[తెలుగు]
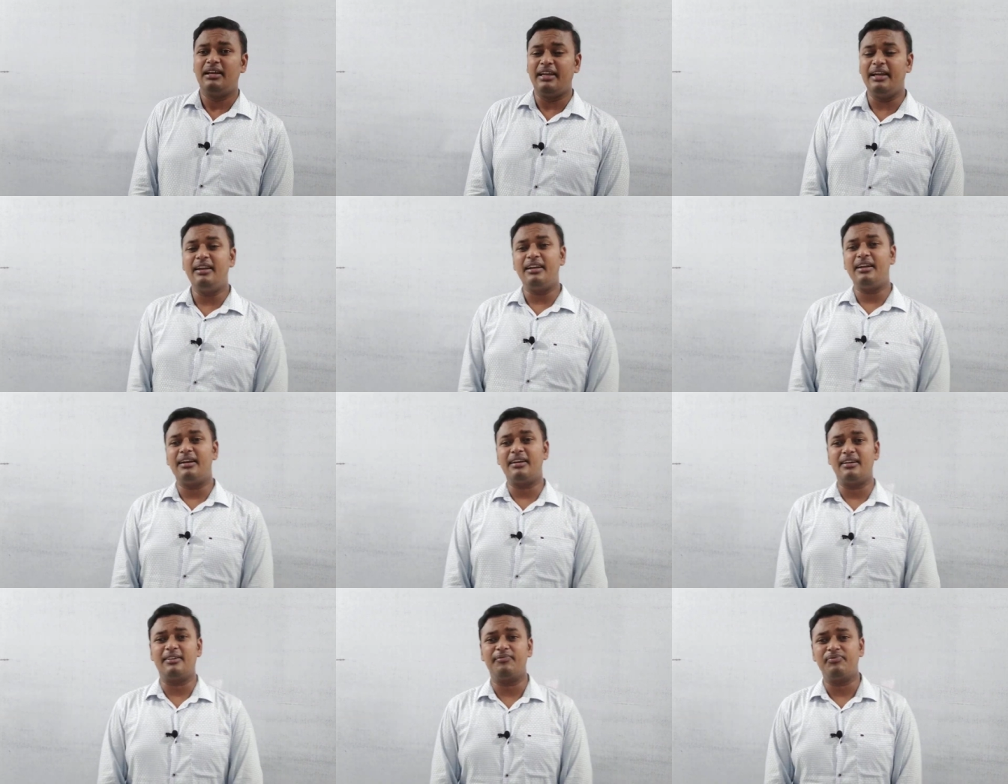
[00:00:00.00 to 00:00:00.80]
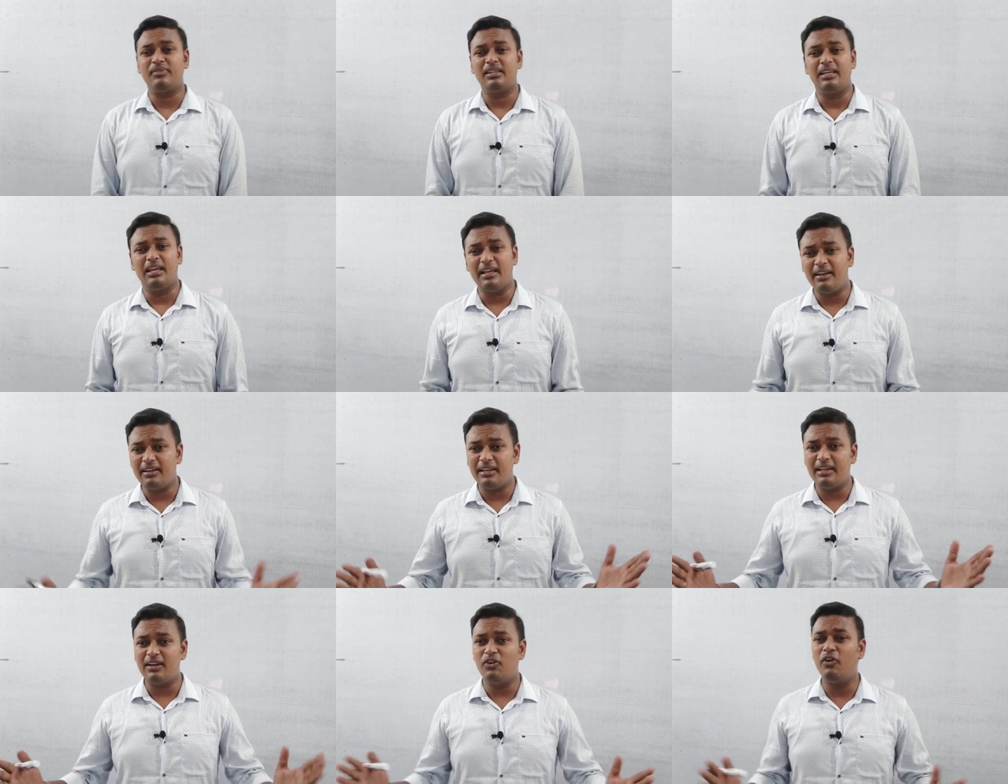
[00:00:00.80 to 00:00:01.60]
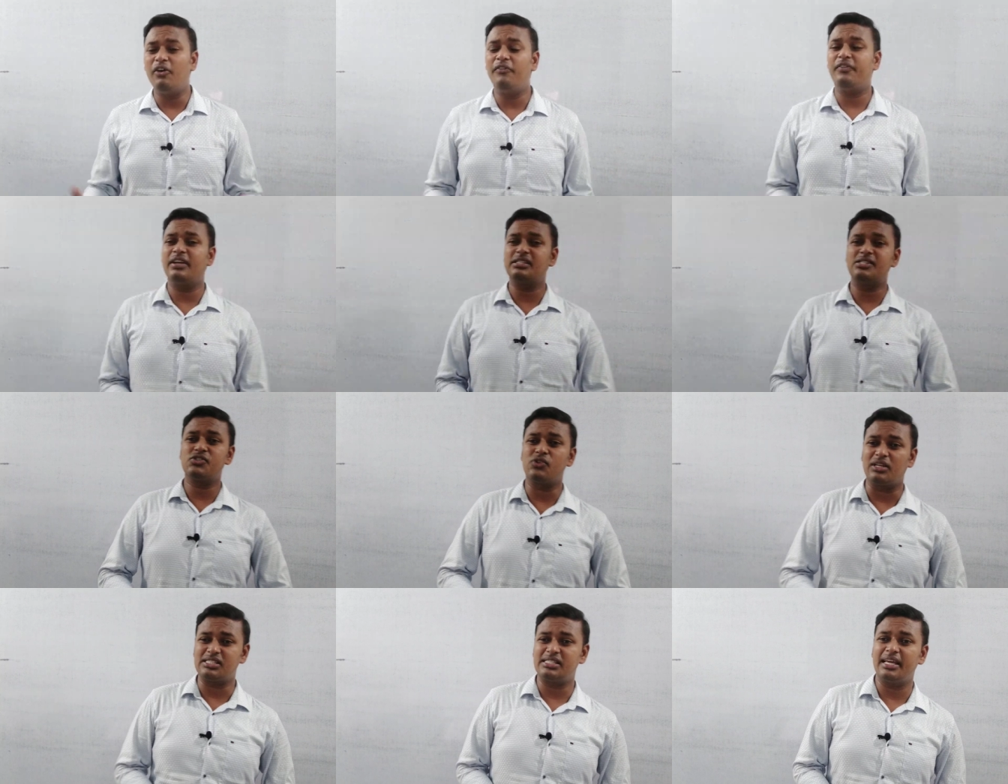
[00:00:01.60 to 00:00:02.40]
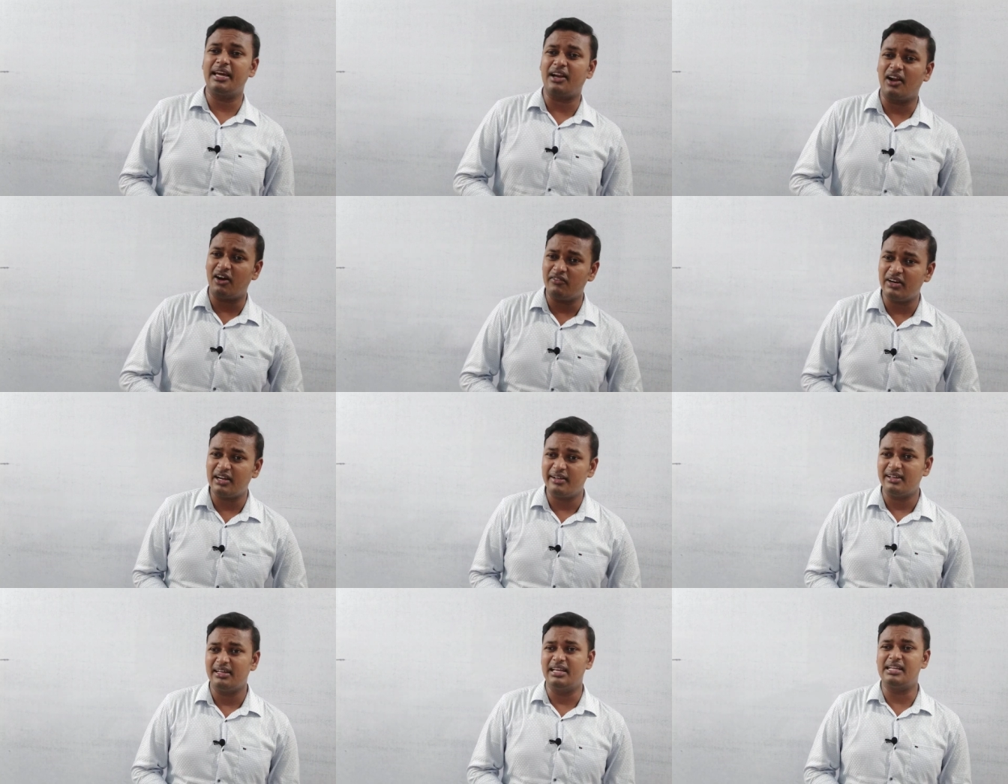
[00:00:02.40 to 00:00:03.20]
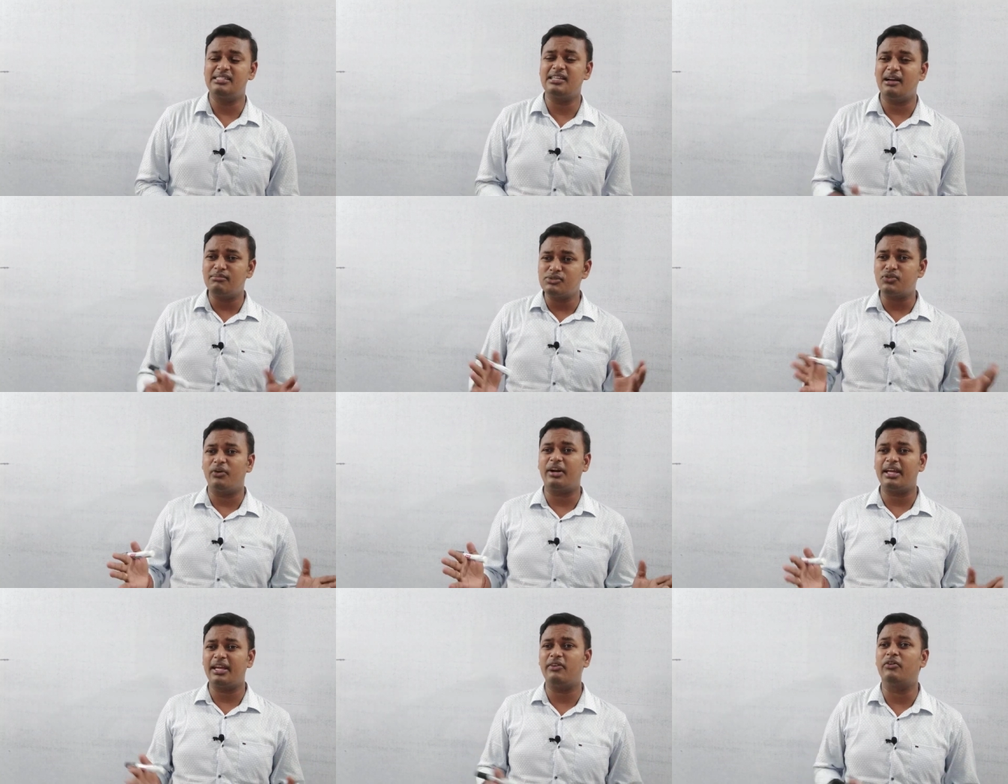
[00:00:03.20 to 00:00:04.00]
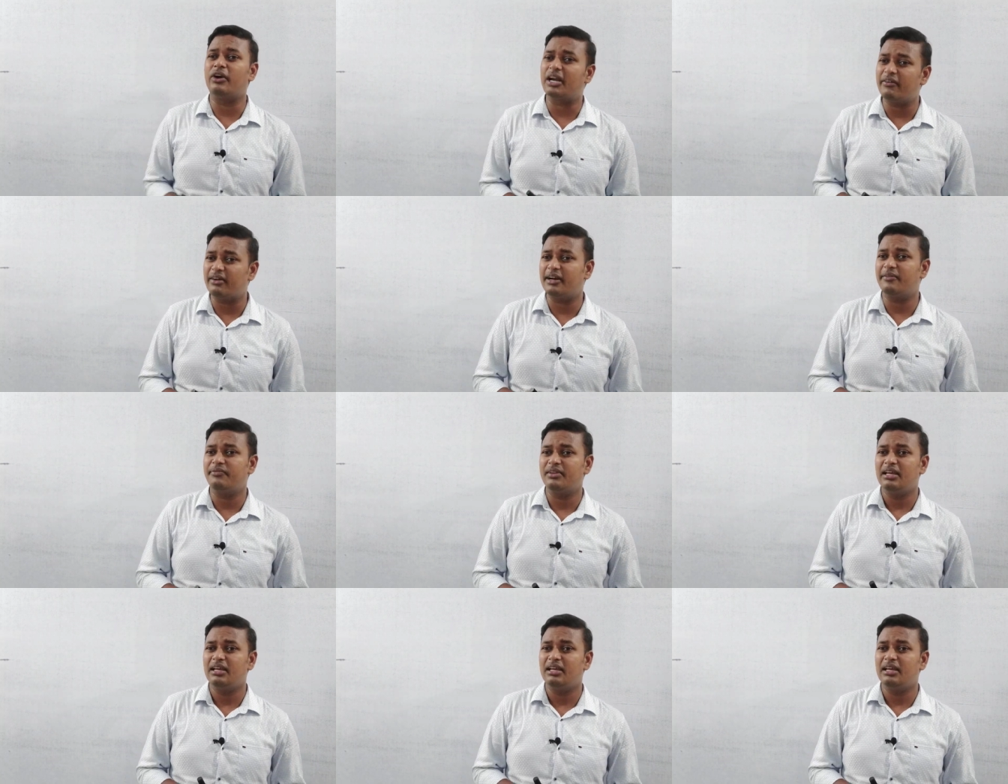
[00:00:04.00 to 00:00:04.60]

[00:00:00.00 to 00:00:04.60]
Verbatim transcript: ఏంటంటే ఏంటి నోటిఫికేషన్స్ వస్తాయా రావా ఎగ్జామ్స్ ఉంటాయా ఉండవా